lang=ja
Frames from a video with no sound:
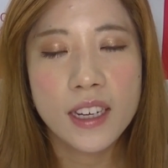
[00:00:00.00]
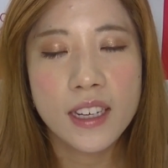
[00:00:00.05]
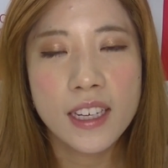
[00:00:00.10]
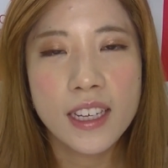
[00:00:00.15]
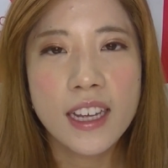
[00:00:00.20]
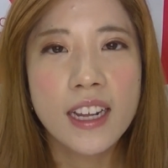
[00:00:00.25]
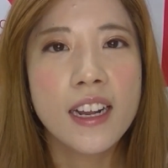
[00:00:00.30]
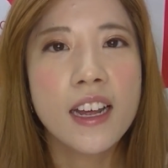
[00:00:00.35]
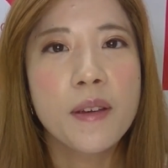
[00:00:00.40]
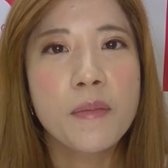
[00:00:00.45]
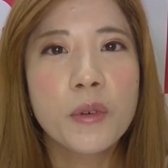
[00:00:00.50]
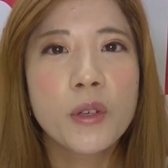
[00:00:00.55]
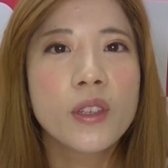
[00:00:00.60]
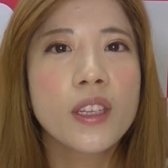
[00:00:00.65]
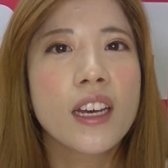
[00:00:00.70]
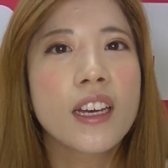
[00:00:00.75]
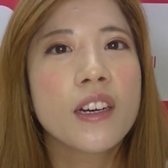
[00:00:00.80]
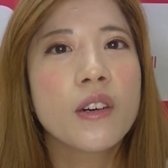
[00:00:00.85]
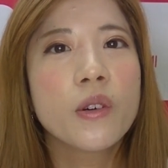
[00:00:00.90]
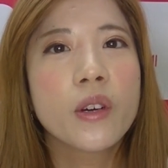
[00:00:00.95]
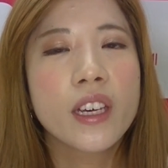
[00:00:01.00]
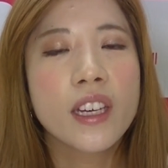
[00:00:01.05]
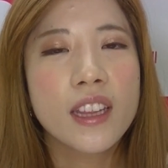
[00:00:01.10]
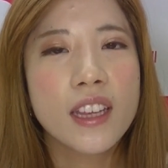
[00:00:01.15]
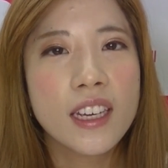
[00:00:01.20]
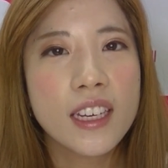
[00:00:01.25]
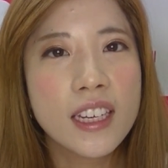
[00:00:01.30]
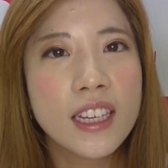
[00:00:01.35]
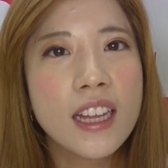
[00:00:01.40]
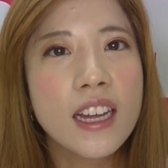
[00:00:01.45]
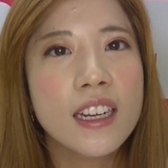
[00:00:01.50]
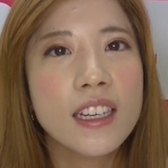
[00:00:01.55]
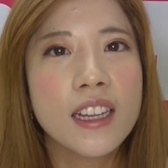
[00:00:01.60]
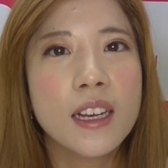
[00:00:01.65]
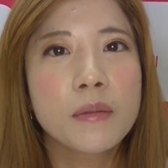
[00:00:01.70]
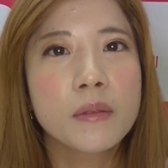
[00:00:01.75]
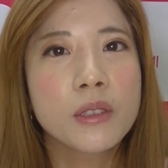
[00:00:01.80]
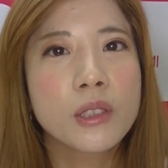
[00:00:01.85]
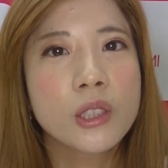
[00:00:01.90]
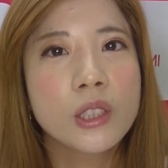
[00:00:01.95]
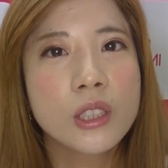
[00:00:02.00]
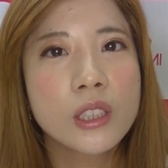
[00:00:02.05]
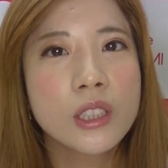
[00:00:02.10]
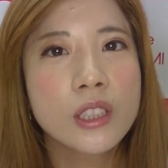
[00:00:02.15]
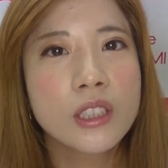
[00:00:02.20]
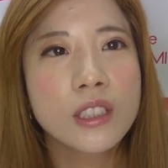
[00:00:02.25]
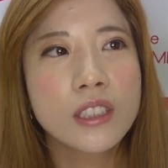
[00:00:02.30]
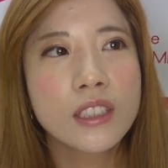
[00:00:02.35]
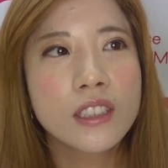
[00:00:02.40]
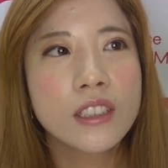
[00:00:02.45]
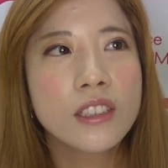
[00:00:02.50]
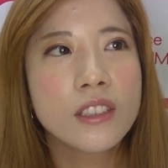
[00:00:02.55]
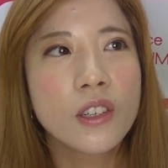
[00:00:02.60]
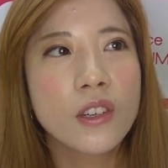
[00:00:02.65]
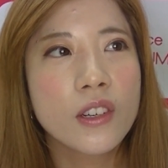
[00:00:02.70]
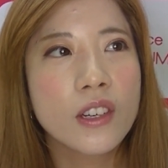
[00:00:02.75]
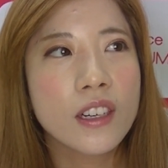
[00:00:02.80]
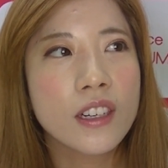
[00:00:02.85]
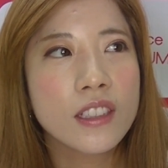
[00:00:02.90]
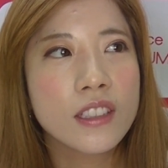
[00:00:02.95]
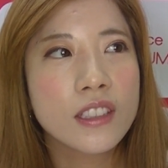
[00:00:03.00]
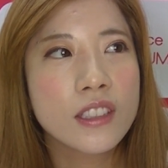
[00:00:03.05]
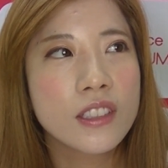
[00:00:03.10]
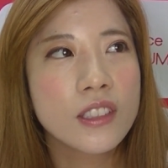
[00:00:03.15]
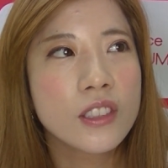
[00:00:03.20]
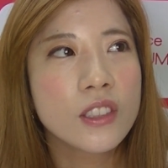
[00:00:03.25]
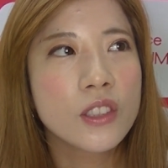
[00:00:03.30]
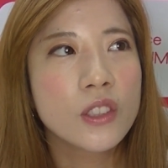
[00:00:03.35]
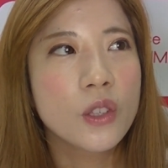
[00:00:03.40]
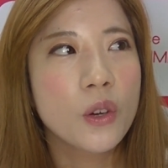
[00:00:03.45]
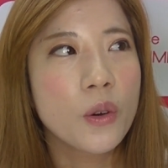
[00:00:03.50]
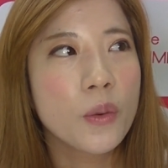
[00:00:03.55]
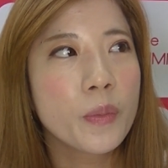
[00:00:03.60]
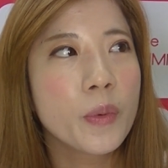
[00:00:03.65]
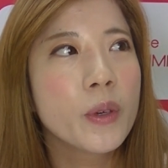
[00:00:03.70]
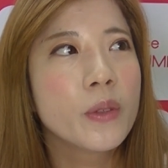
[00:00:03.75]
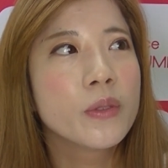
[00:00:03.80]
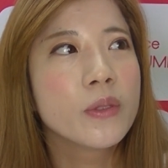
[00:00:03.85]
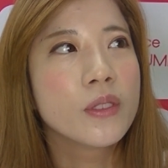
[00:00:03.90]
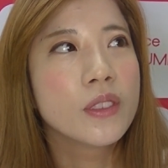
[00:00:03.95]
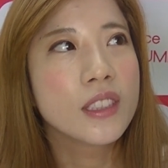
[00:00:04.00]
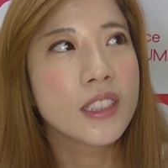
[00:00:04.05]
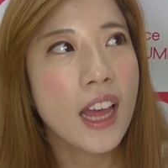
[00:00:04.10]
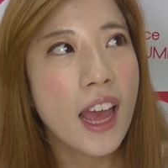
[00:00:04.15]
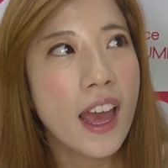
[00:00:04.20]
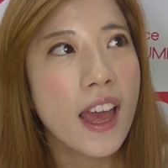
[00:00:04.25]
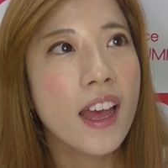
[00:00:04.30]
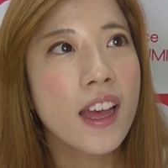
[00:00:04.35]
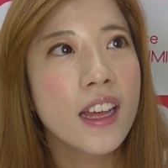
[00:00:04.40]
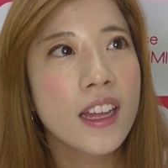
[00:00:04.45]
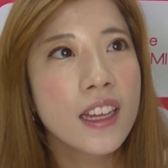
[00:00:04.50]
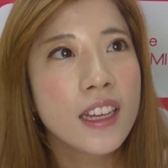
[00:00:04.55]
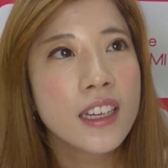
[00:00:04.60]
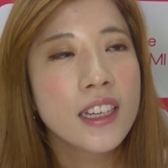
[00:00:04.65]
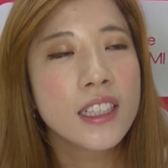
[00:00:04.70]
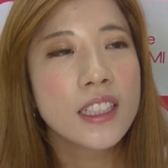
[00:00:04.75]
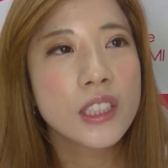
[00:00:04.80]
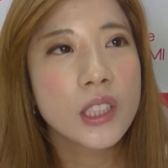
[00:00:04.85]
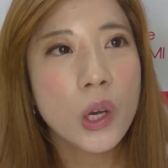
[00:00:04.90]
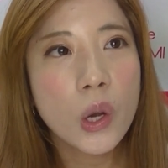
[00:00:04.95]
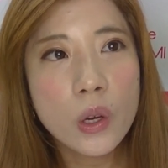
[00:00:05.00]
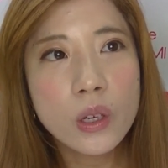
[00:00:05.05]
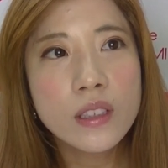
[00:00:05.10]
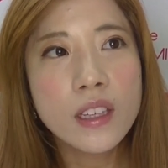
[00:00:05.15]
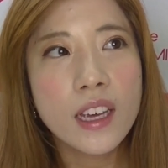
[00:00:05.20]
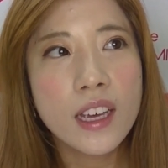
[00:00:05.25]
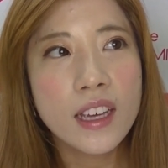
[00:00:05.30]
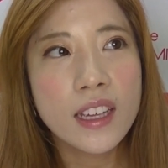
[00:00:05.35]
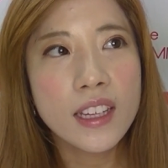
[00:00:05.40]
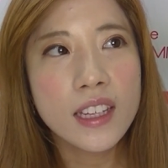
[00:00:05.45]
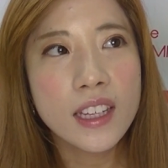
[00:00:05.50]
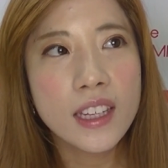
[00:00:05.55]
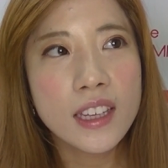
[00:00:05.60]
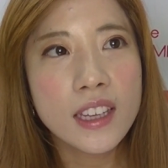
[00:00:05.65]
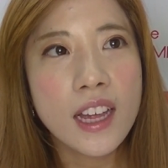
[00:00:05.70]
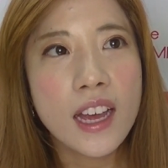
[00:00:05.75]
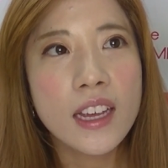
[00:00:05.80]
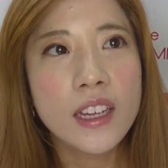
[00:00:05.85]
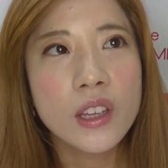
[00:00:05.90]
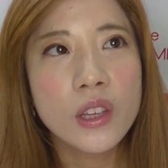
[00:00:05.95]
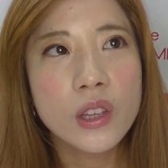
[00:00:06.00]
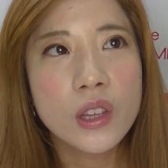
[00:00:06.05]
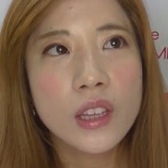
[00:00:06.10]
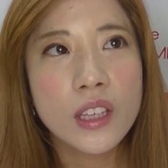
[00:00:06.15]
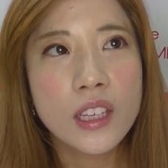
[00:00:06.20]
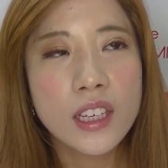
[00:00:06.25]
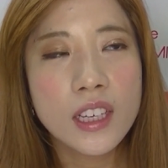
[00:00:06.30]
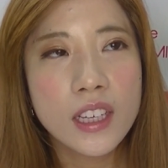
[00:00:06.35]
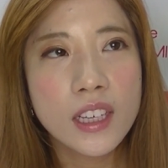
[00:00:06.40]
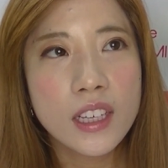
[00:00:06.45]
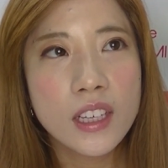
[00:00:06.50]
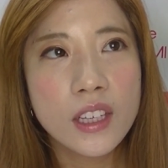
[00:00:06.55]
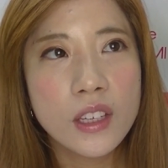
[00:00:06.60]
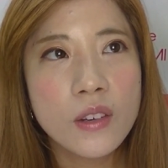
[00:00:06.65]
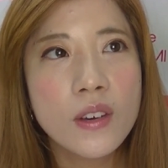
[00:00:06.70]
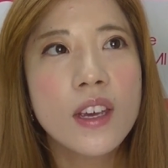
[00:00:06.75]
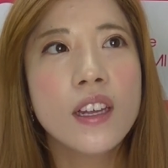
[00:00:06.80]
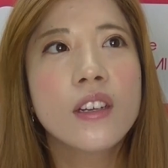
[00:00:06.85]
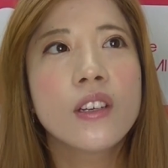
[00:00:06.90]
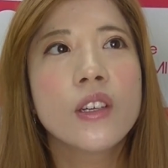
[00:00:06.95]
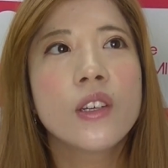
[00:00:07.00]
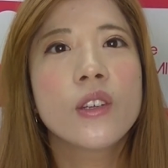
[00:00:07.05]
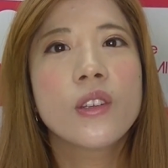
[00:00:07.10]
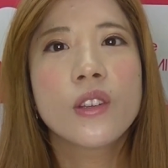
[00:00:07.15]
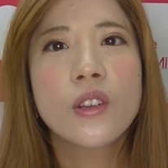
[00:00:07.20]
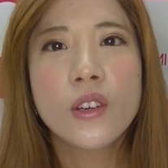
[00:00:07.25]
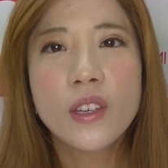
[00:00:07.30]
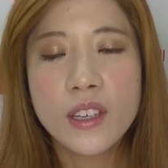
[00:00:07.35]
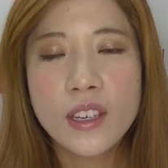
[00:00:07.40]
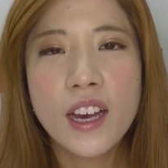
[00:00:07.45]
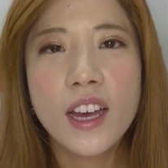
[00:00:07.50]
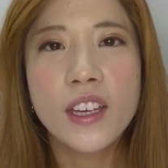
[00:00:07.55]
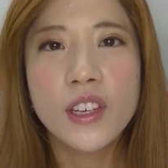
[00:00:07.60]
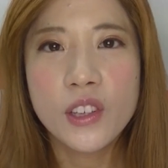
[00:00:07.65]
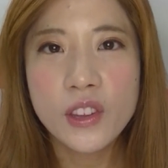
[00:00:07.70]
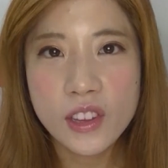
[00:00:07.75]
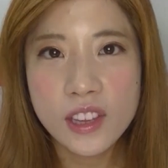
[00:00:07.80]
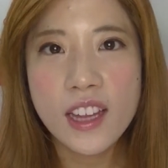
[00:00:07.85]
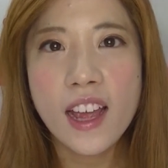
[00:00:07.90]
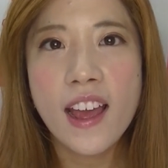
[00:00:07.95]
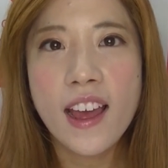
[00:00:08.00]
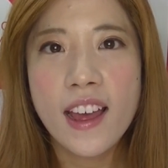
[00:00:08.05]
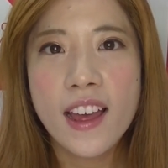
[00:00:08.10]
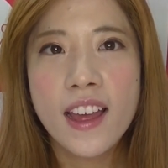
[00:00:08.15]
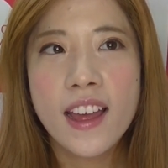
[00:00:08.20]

いけない問題が起きてきたり多分するのすると思うんでそこで言いたい言える時は言って、